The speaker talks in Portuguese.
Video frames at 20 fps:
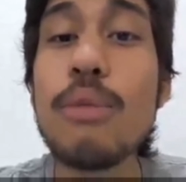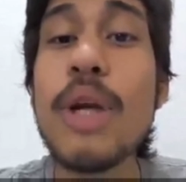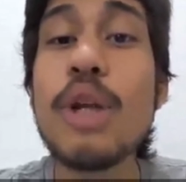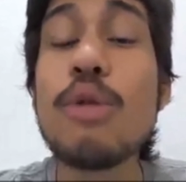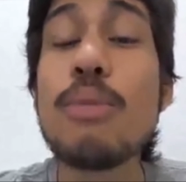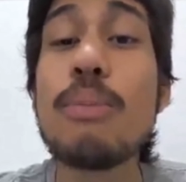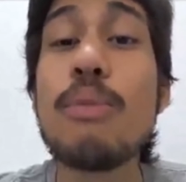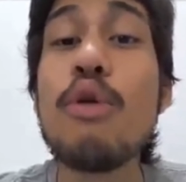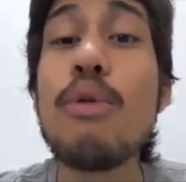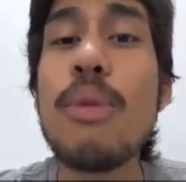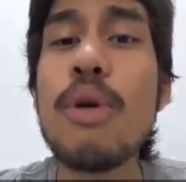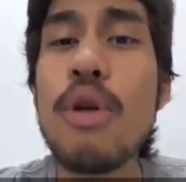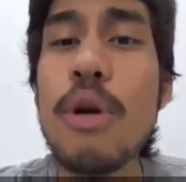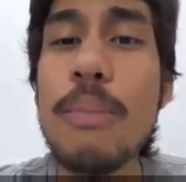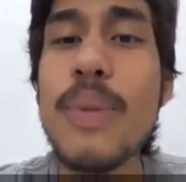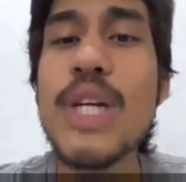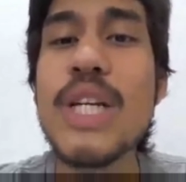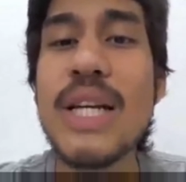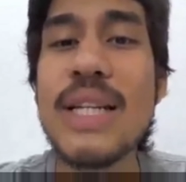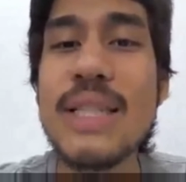o monumento público e
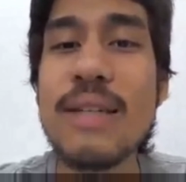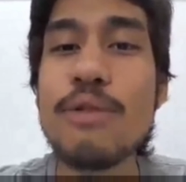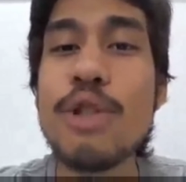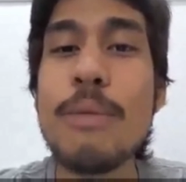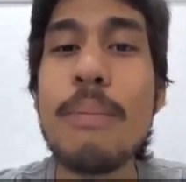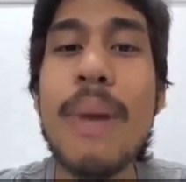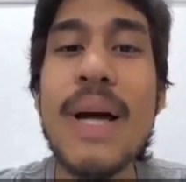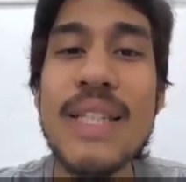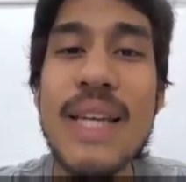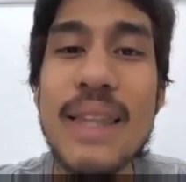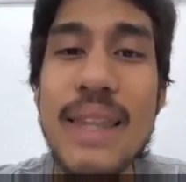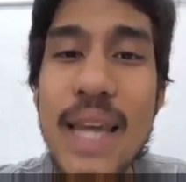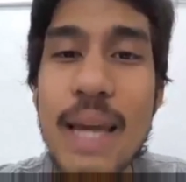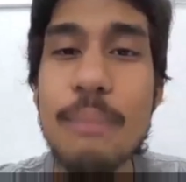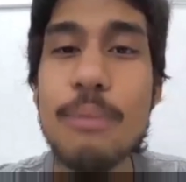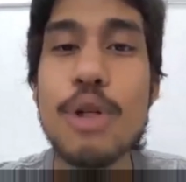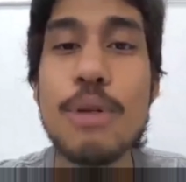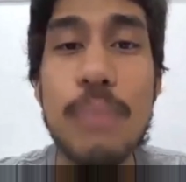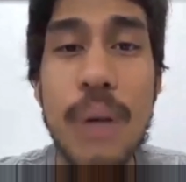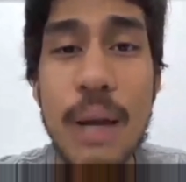pichação de
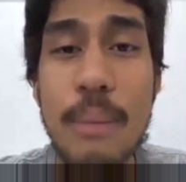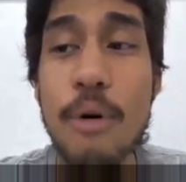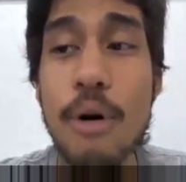passatempo de